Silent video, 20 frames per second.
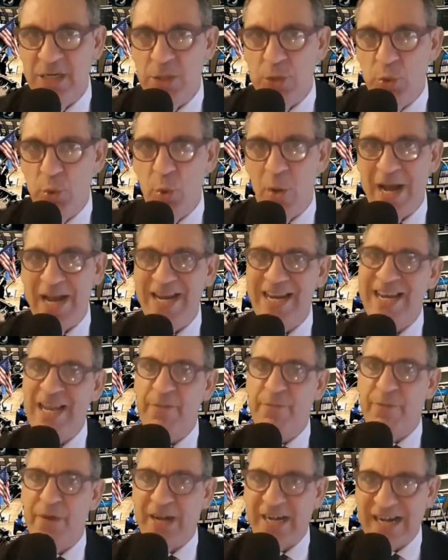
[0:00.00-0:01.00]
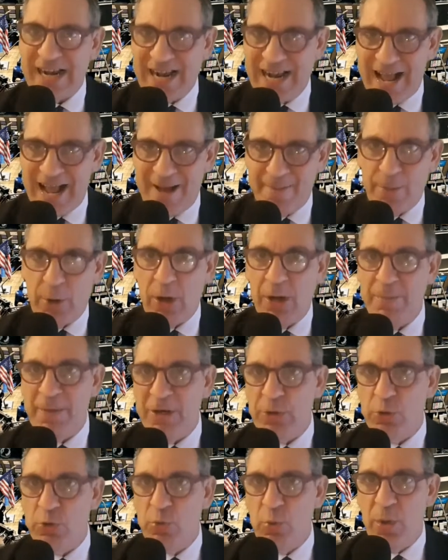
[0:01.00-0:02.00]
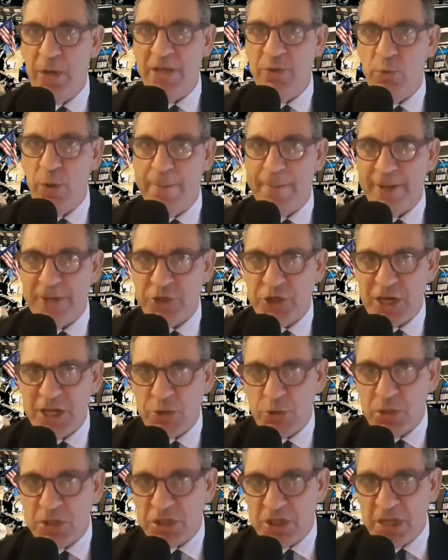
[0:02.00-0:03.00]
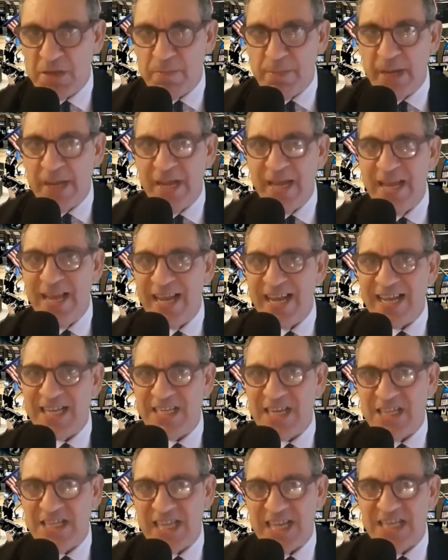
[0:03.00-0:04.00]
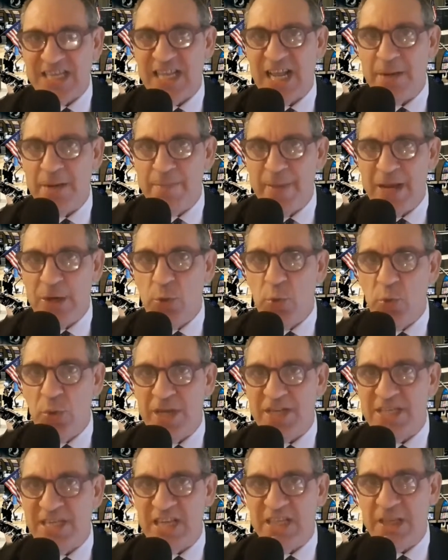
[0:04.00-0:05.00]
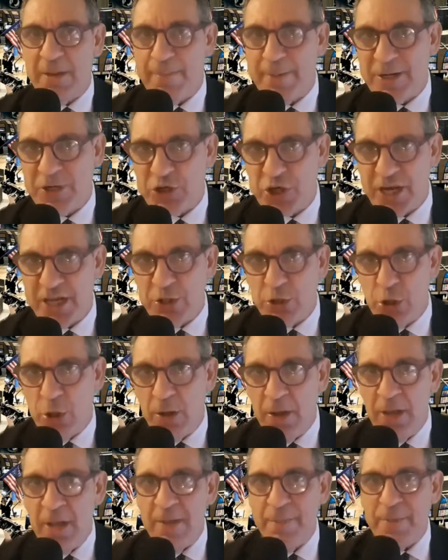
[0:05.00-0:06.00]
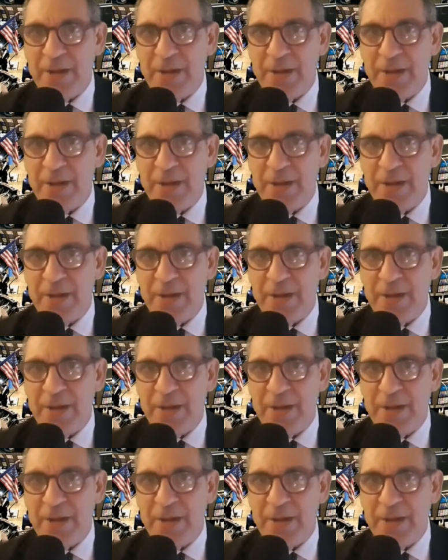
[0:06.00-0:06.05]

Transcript: giù anche Ferragamo al meno 2,2% e Tim che si attesta al meno 1,7%,